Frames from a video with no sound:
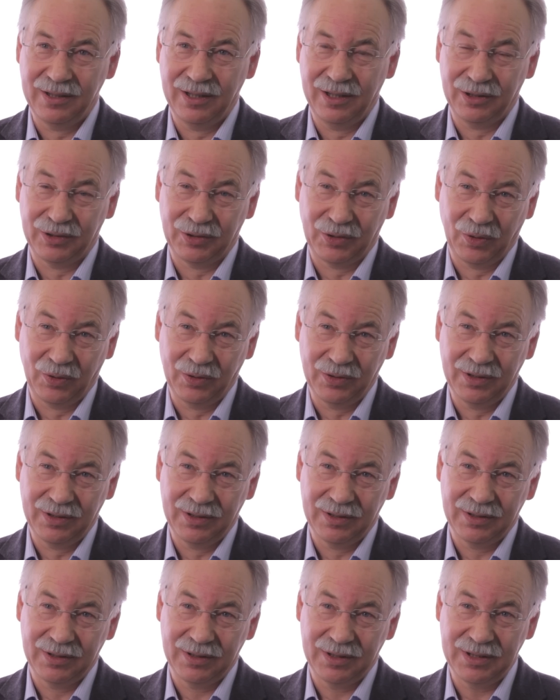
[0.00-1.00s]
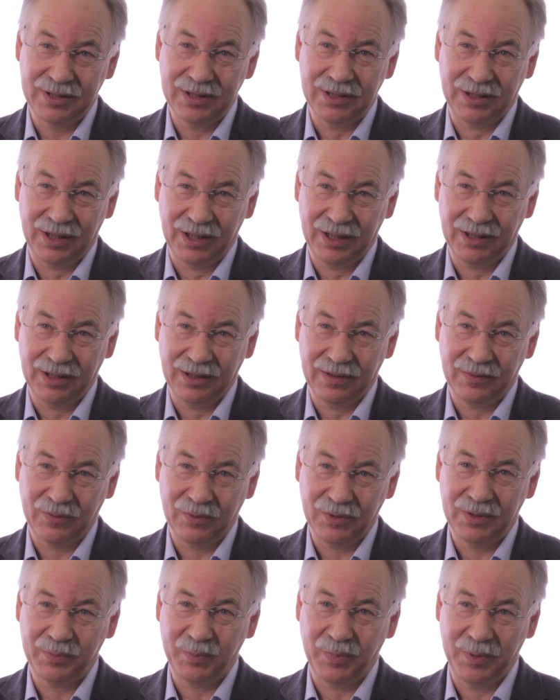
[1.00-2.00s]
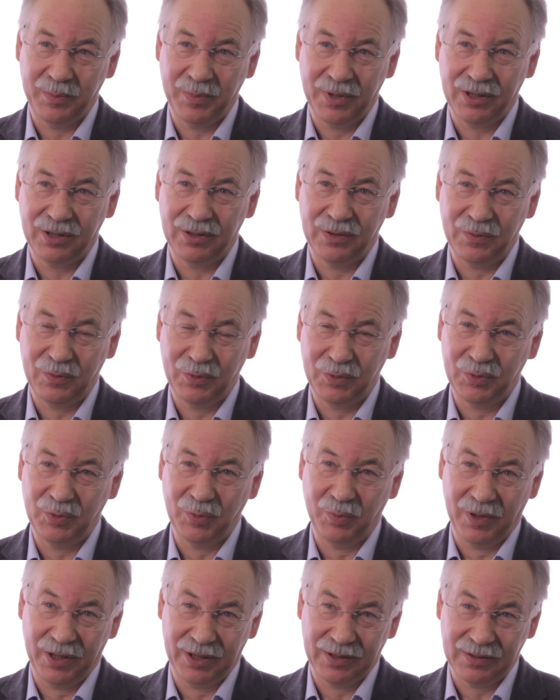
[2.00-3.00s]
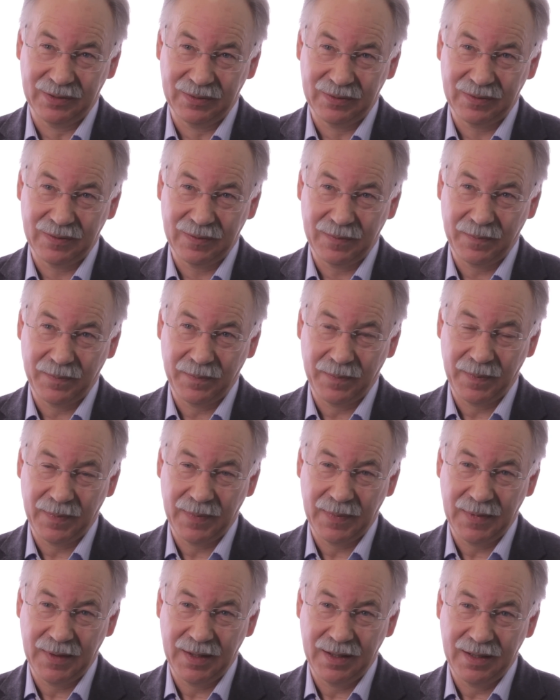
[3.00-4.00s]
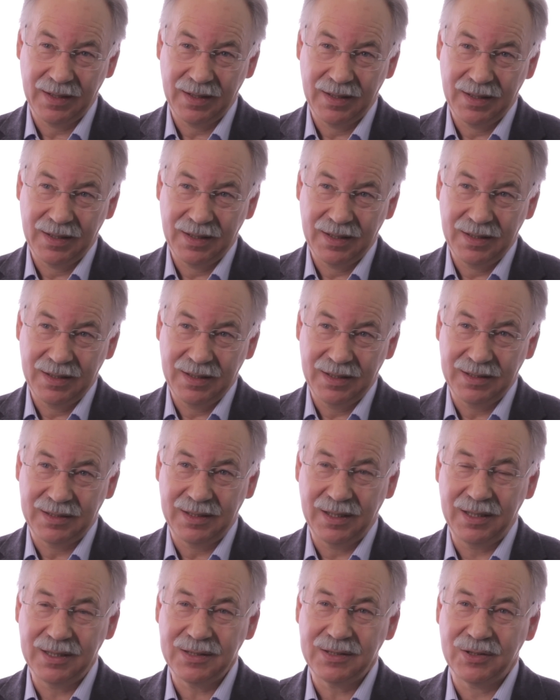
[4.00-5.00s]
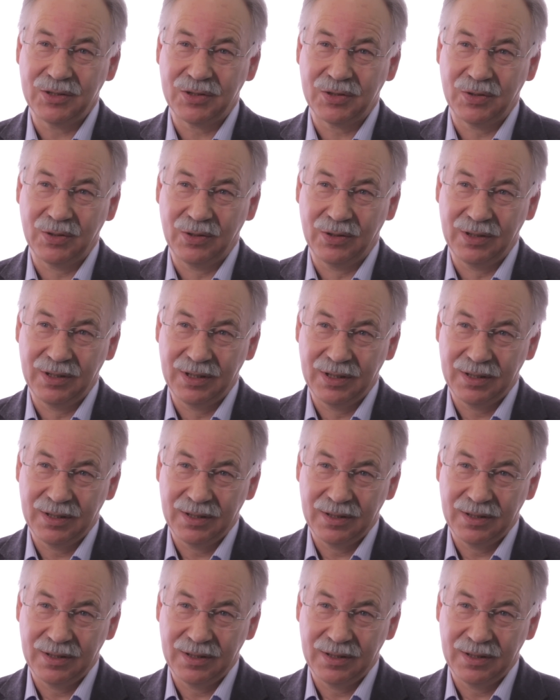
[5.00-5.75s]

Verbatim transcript: электрон и нейтрино. Вот примеры двух дублетов. Интересно, что